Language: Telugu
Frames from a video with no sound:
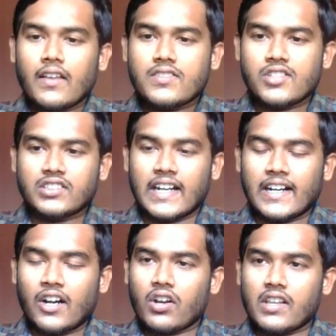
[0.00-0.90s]
సో
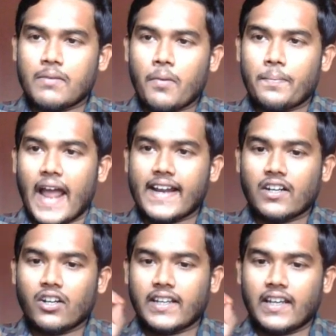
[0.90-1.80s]
తెలుగులో ఉన్నదేమో
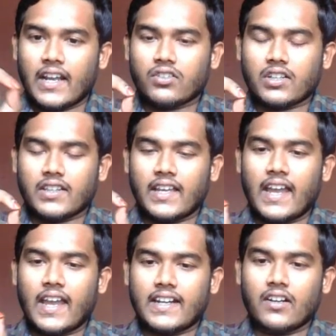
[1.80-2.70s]
బ్రాకెట్లో టీ అని ఉంటుంది
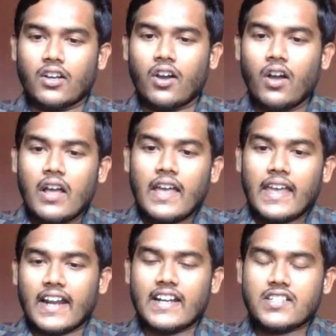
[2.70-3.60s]
హెడ్డింగ్లో
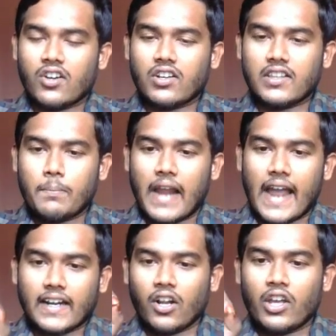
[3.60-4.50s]
ఇంగ్లీష్లో ఉన్నది
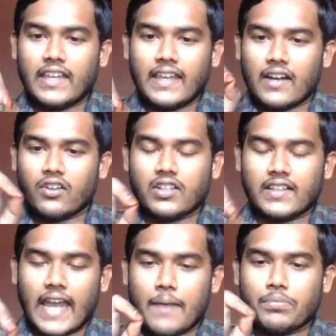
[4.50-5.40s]
బ్రాకెట్లో ఈ అని
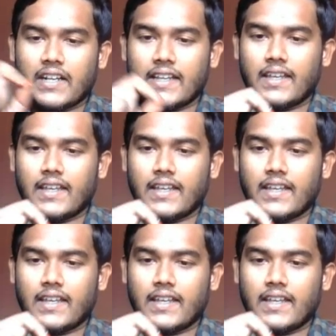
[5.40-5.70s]
ఉంటుంది క్యాపిటల్ ఈ